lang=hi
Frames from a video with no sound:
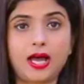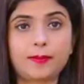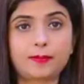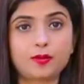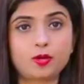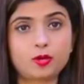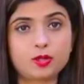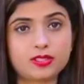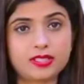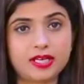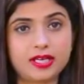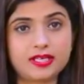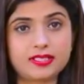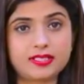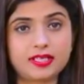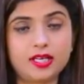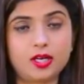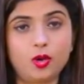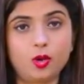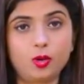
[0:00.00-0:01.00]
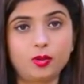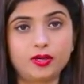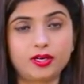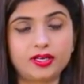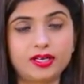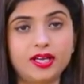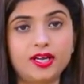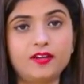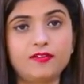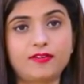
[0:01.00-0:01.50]
आपको कुछ सेकंड्स के लिए होल्ड
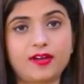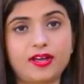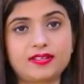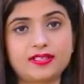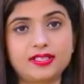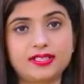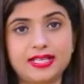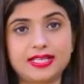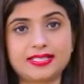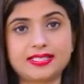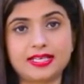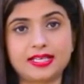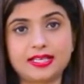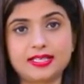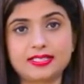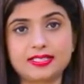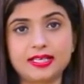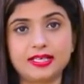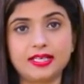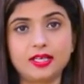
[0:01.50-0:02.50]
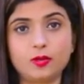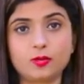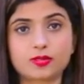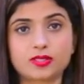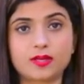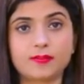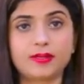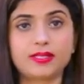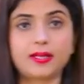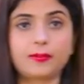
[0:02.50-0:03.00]
रखना है फाइव से टेन सेकंड्स के लिए
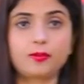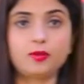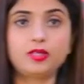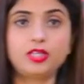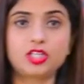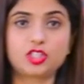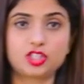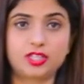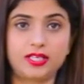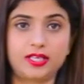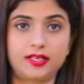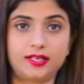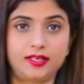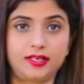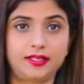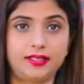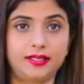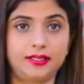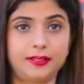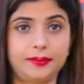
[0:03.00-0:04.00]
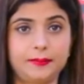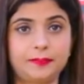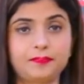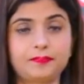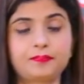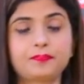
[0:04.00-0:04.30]
उसके बाद आपको नीचे लेकर आना है